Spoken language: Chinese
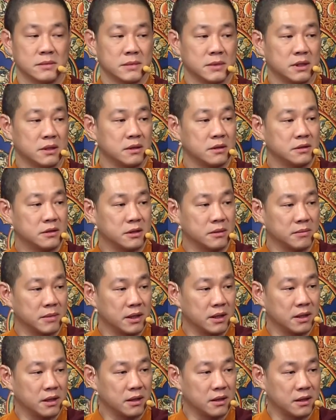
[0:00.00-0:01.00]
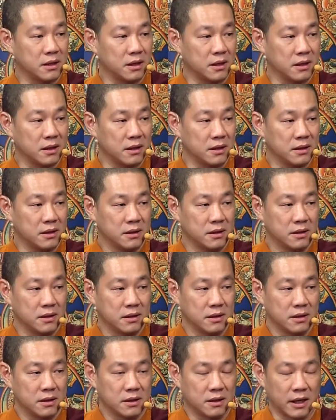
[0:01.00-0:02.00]
有什么样的
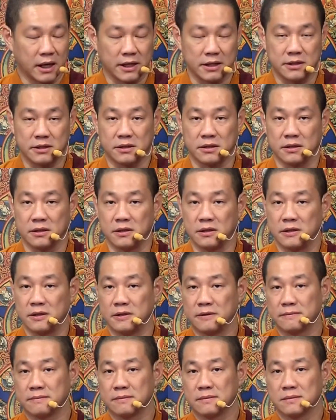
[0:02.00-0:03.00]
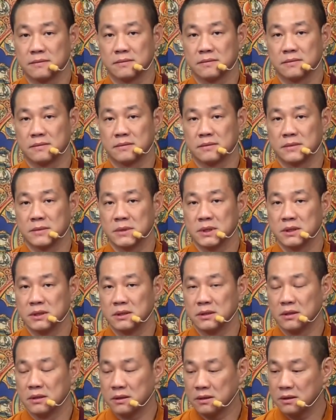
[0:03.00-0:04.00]
改习。
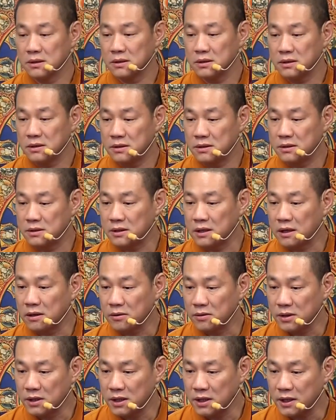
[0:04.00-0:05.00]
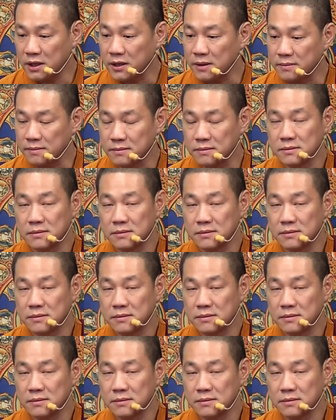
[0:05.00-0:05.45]
消业、